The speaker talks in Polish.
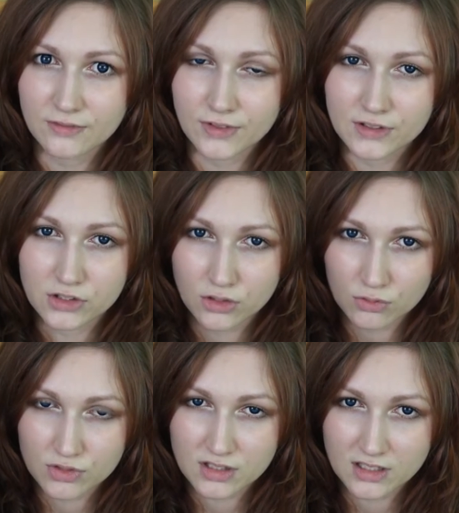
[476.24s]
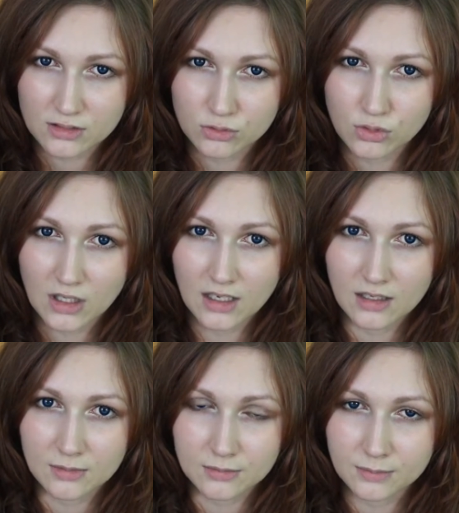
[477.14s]
w książce,
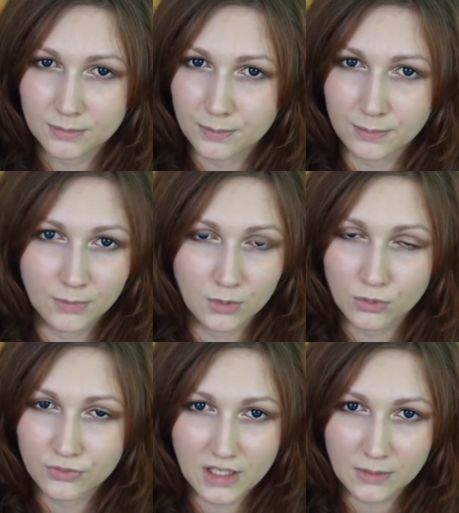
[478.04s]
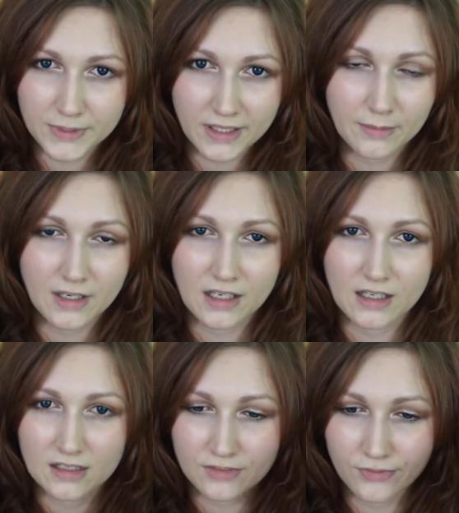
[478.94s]
która uwielbiam,
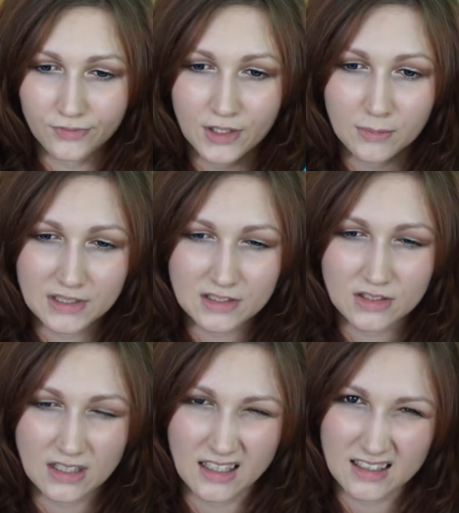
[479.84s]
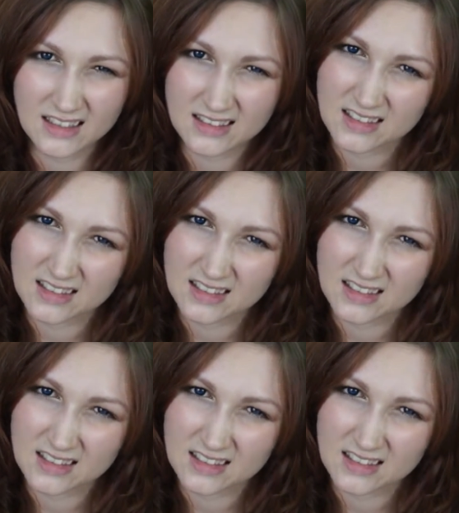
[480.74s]
a w filmie została tak